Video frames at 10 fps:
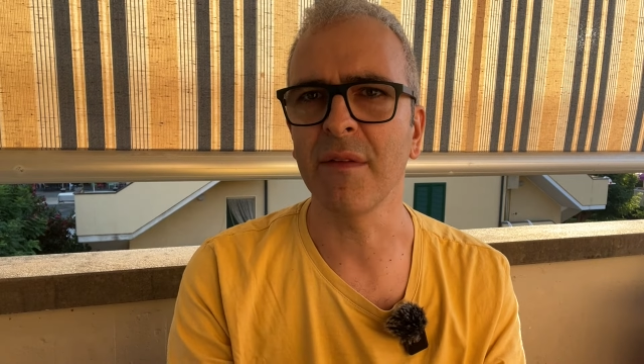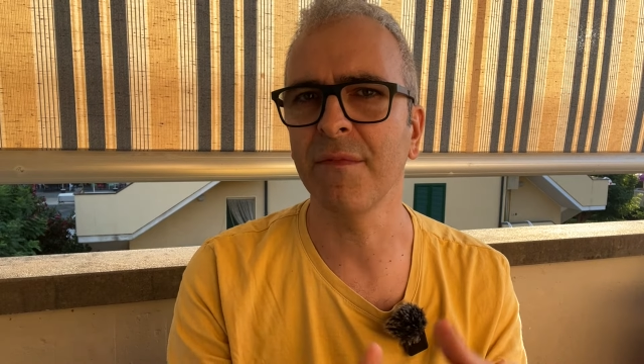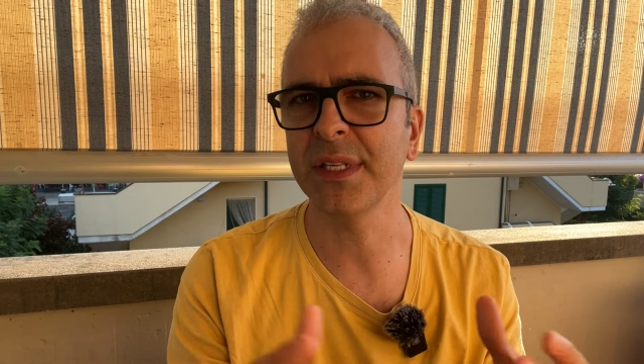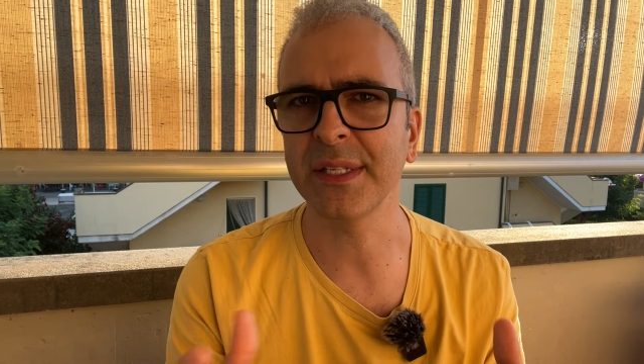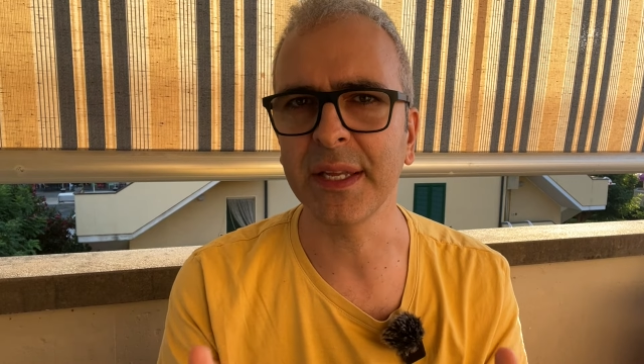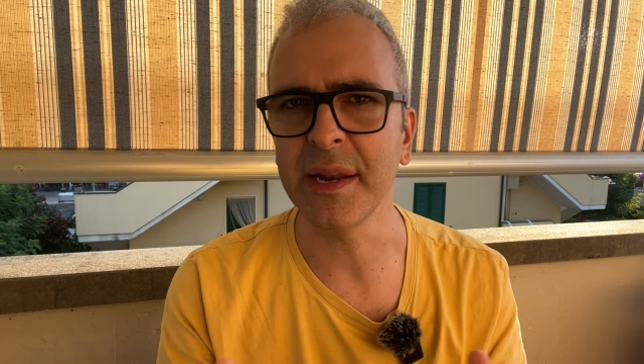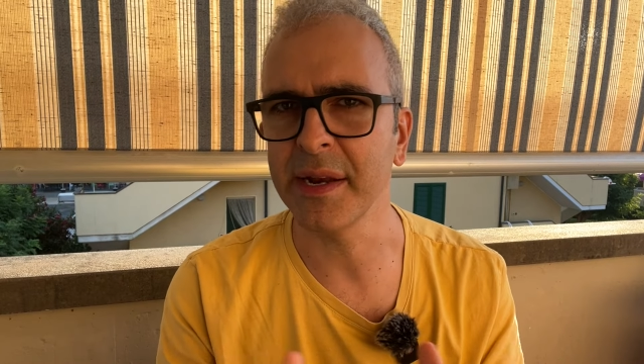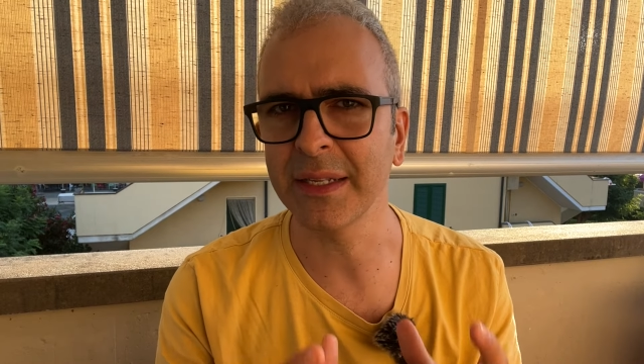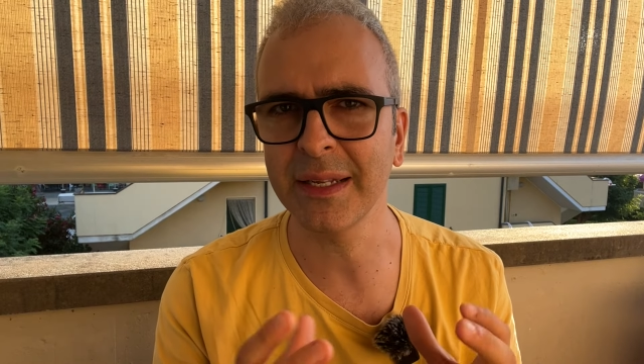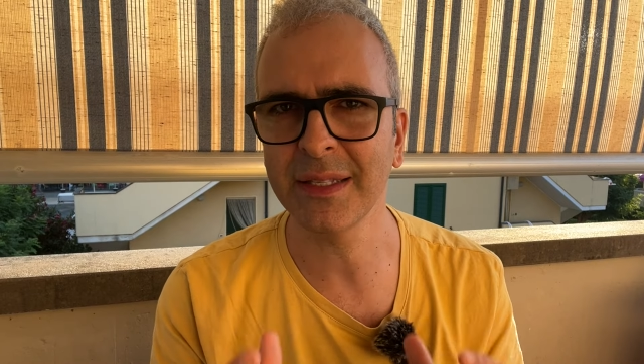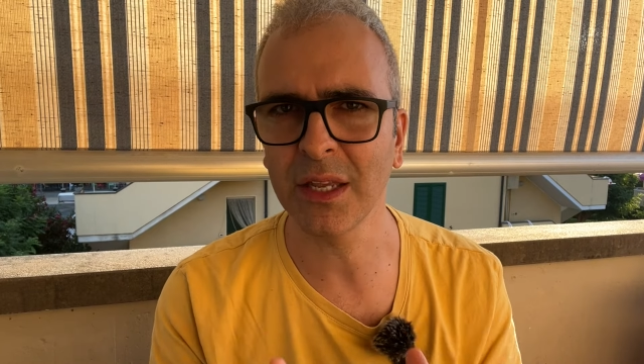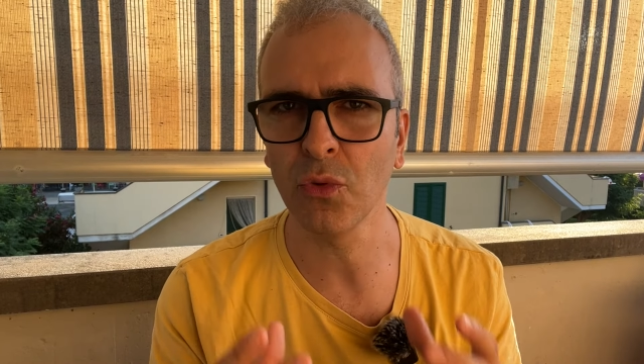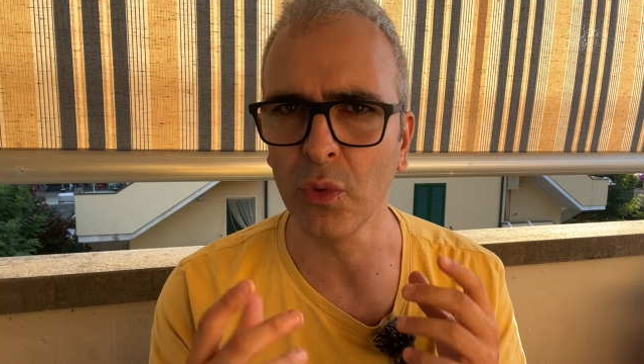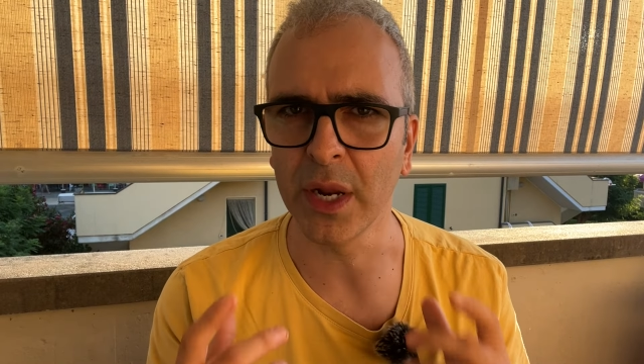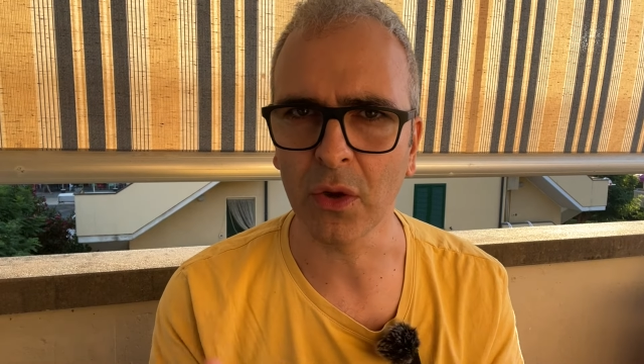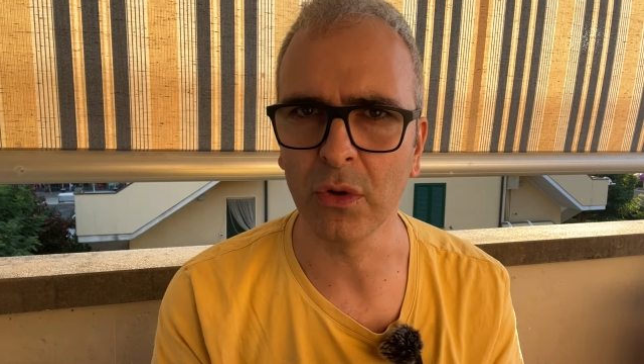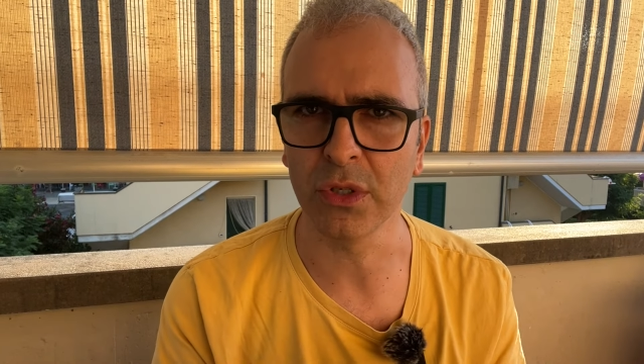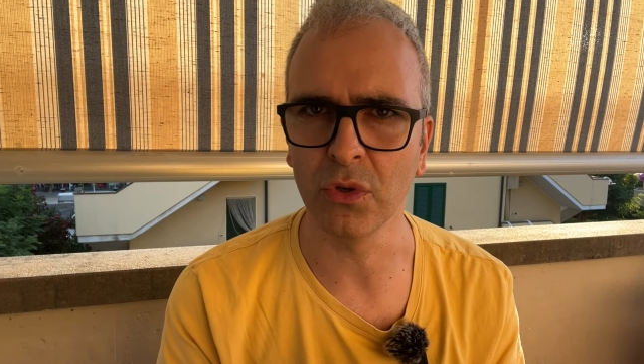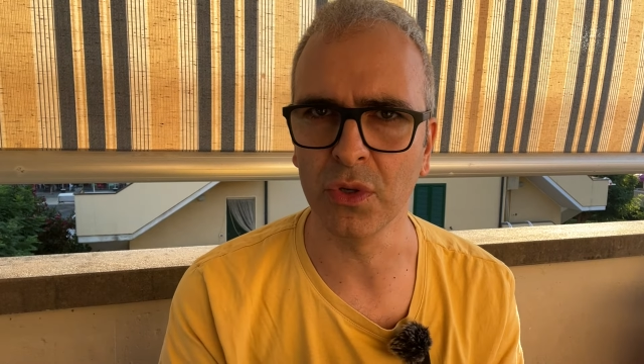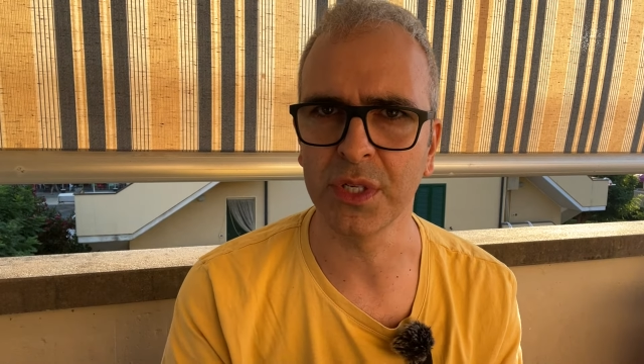investire in attrezzature
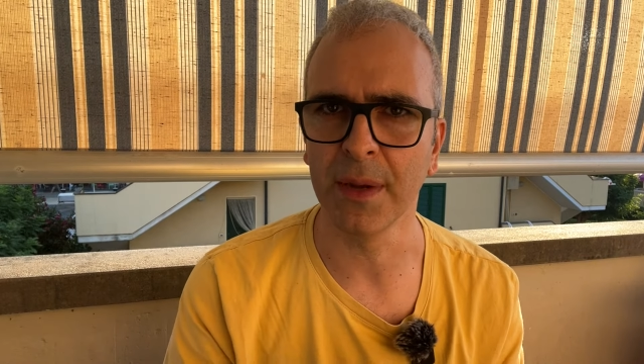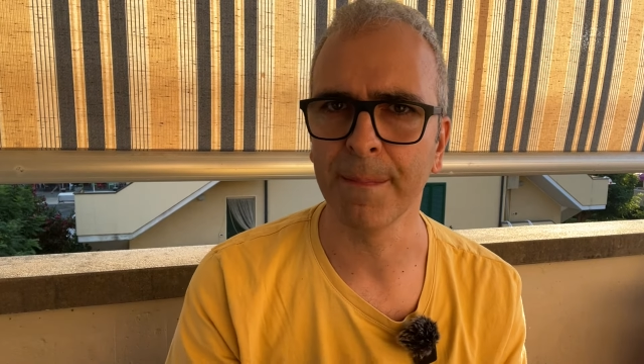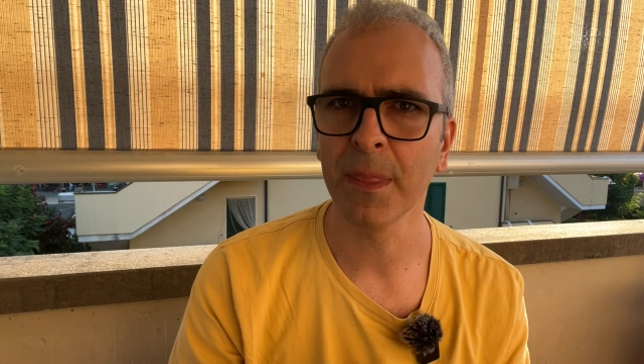costose.